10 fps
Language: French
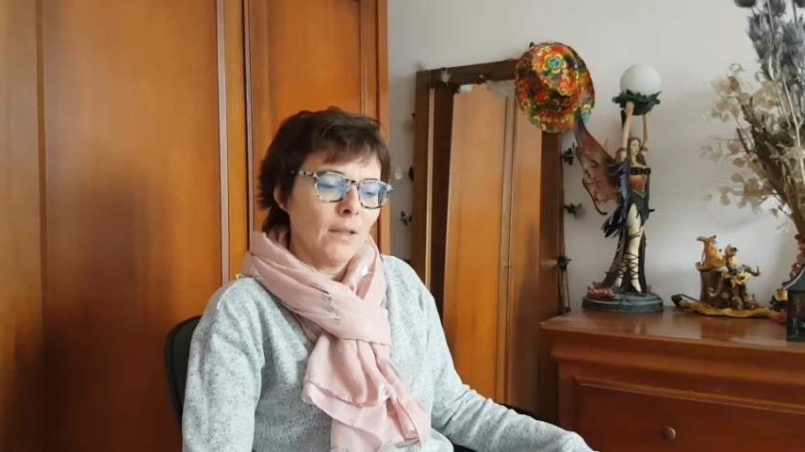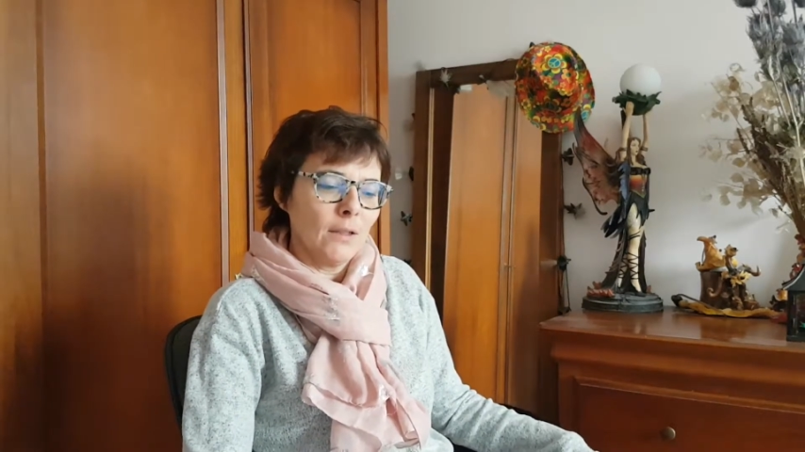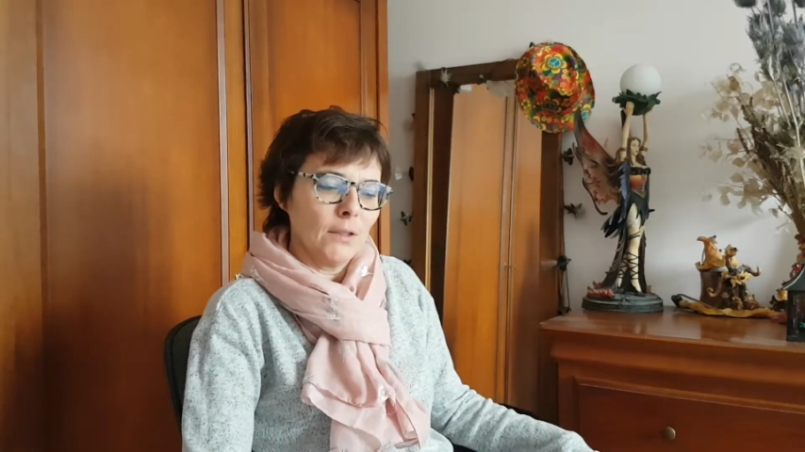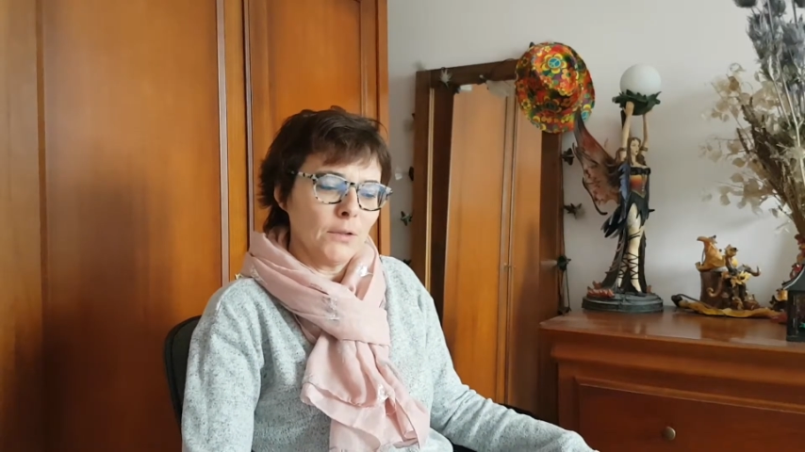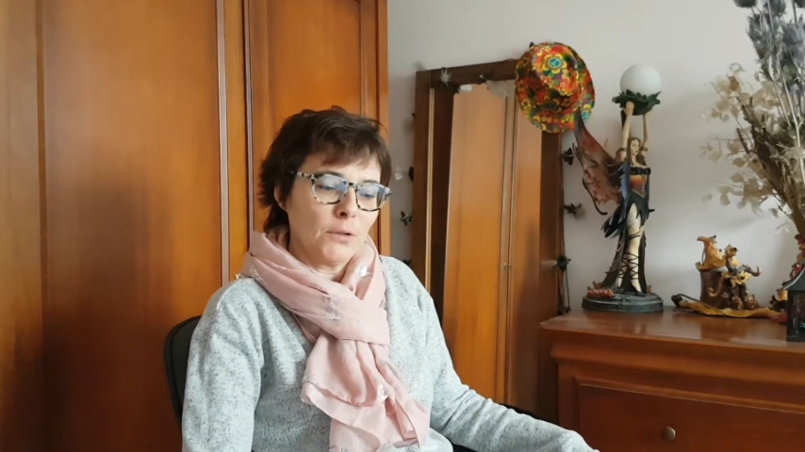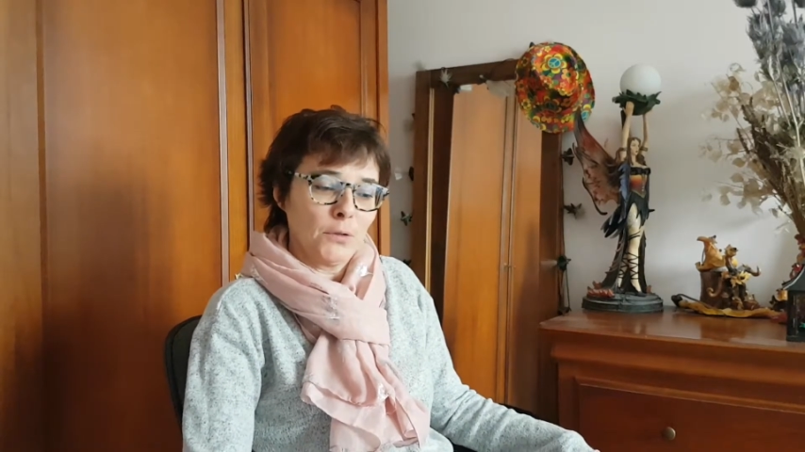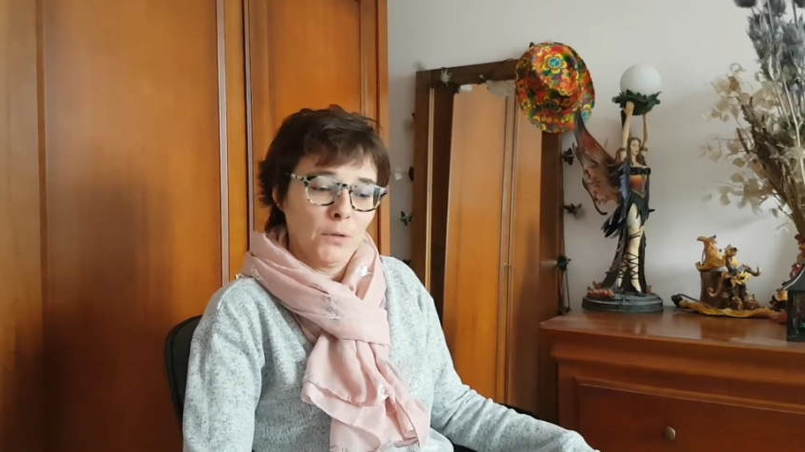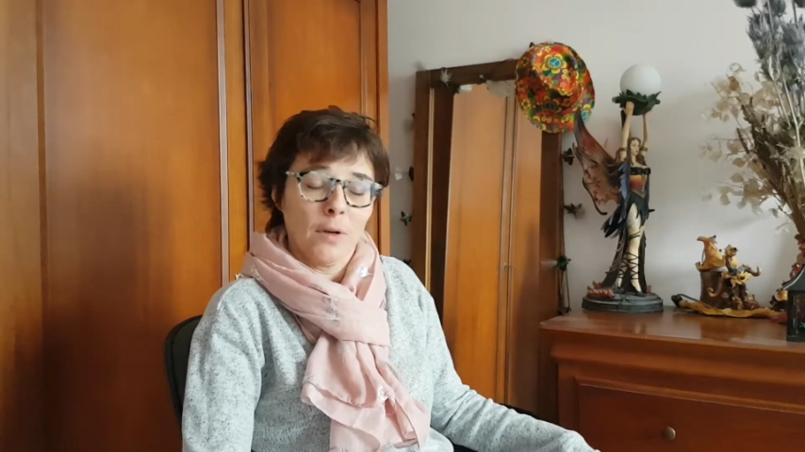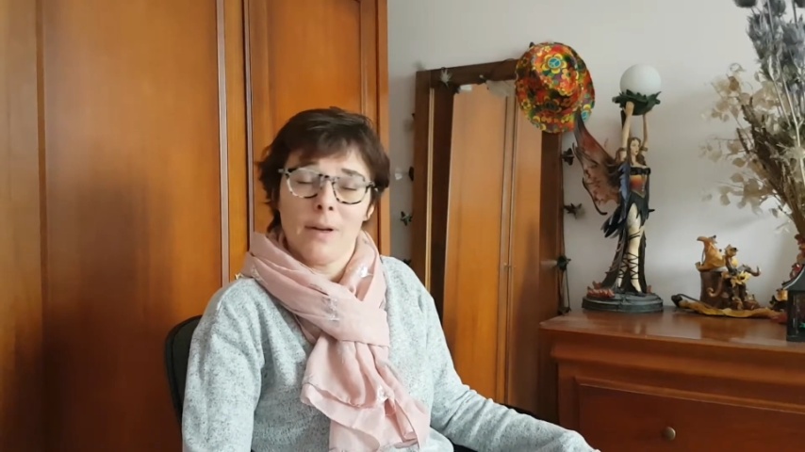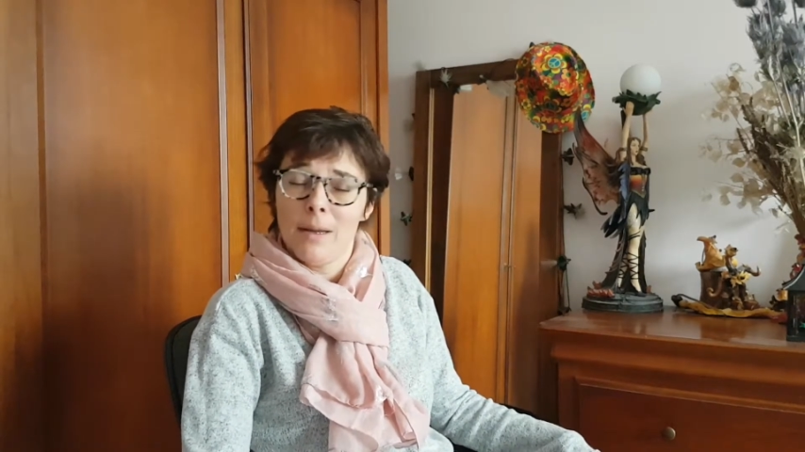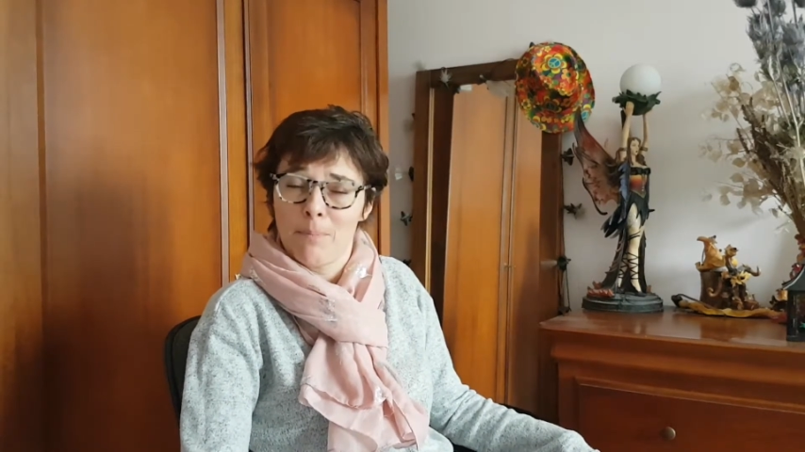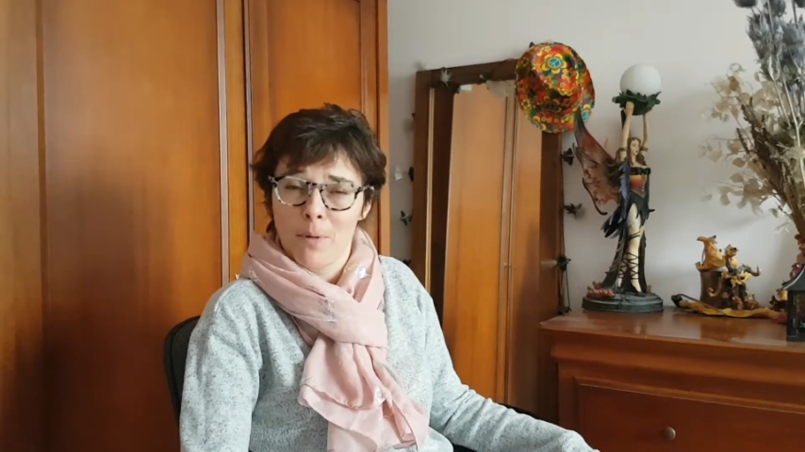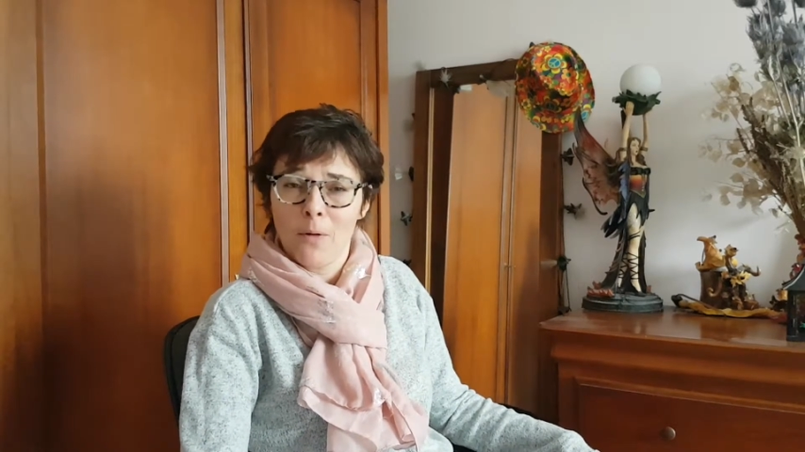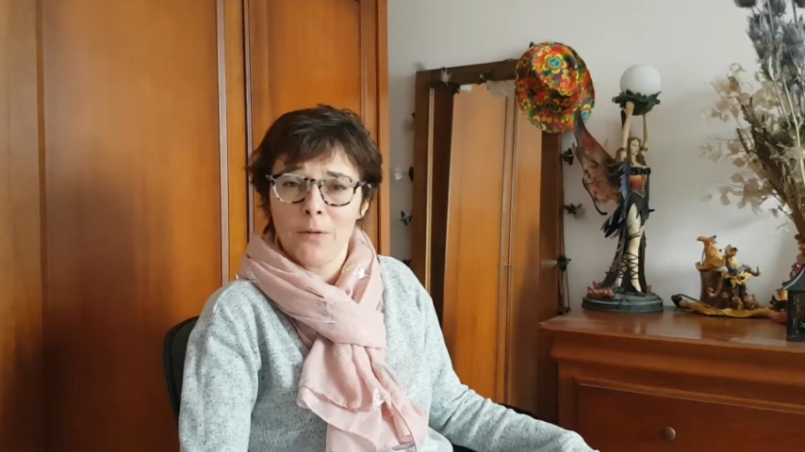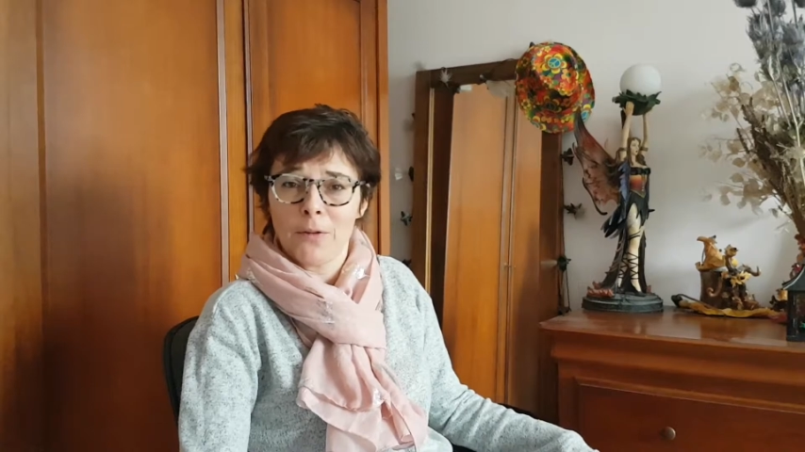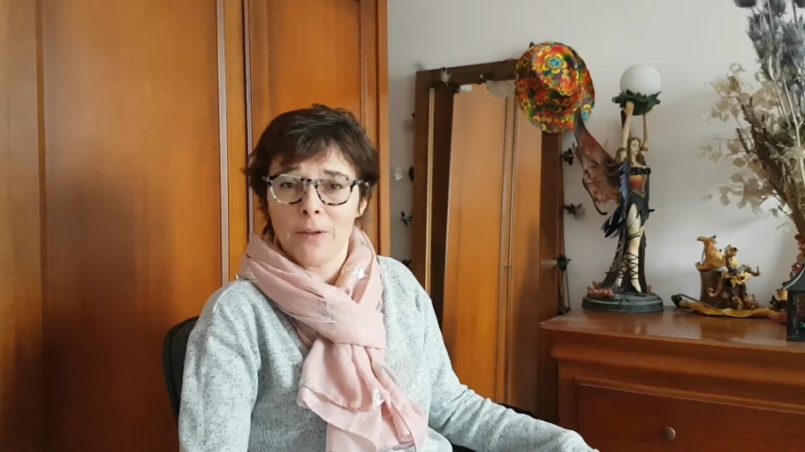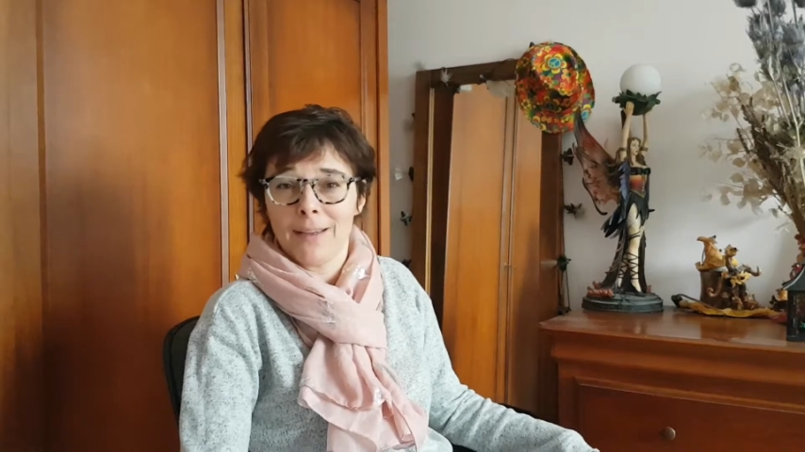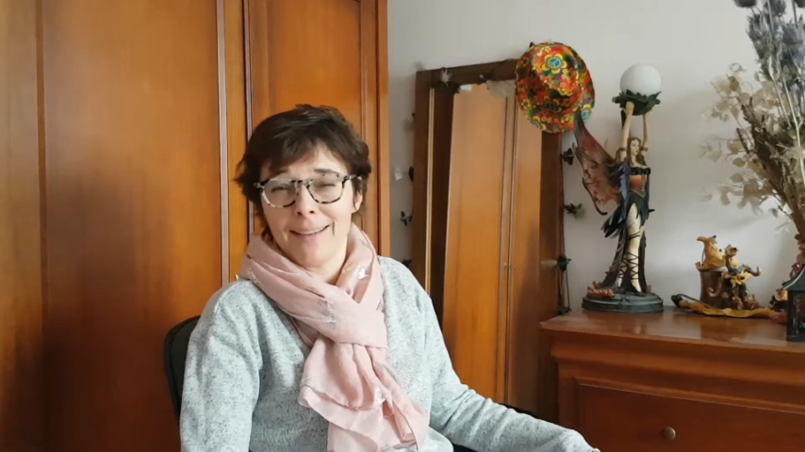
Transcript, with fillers: euh, sur les plantes